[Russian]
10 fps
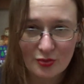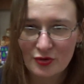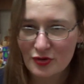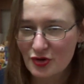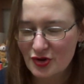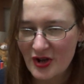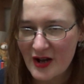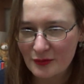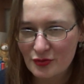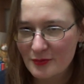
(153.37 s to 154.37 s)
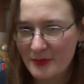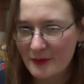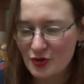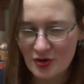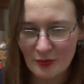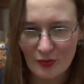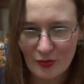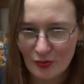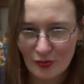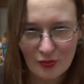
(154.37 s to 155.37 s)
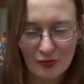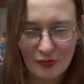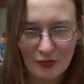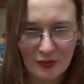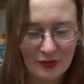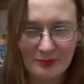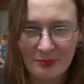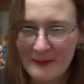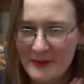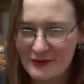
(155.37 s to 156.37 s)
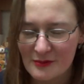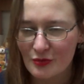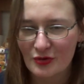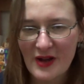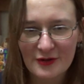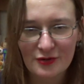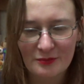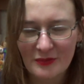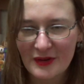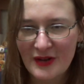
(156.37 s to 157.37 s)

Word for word: все ништяк, все по высшему, по первому классу.